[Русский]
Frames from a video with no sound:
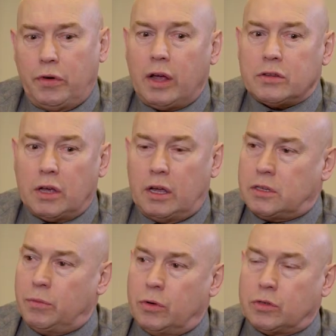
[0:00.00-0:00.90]
удивляюсь
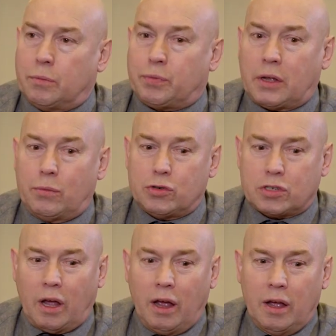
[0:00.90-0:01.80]
этим людям, потому
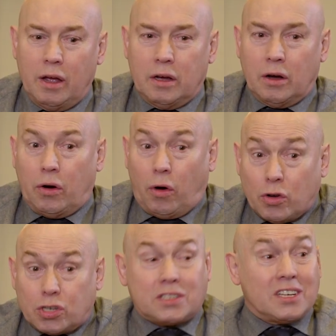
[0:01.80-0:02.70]
что
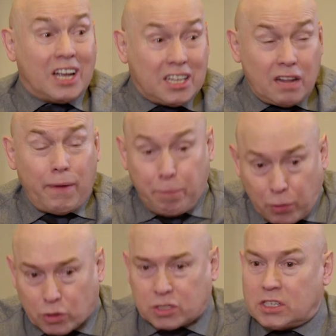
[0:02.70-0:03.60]
хочется задать
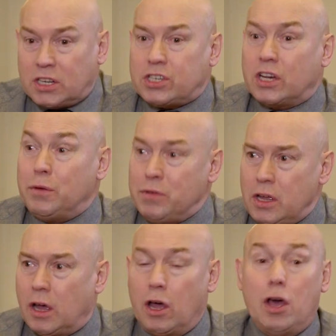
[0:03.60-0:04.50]
вопрос. Ты сначала
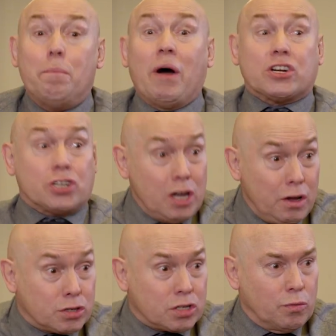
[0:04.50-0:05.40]
мне,
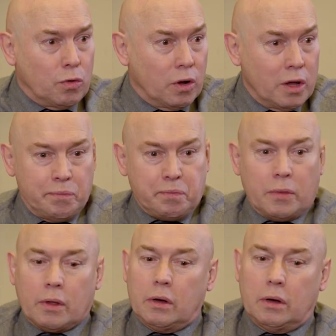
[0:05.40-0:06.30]
пожившему,
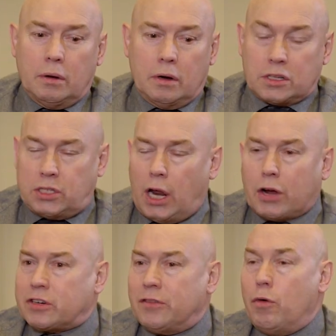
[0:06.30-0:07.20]

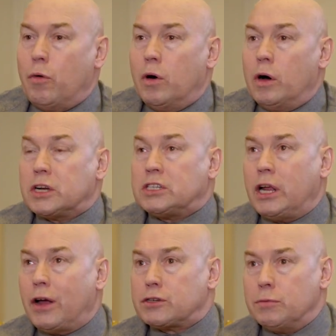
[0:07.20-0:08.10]
растерявшему,
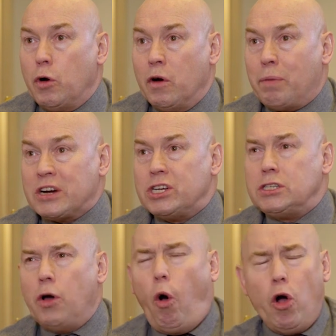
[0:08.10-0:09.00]
растерявшему по
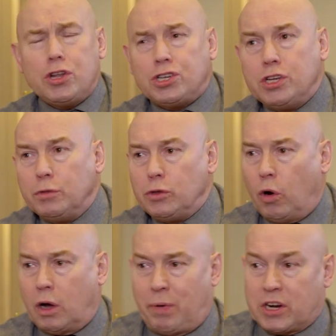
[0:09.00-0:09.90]
жизни очень
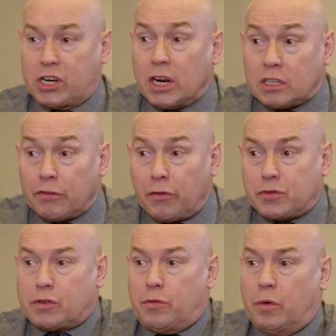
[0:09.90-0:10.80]
много,
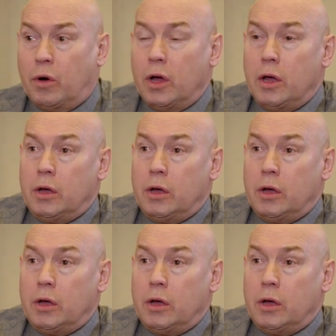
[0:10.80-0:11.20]
пожертвовавшему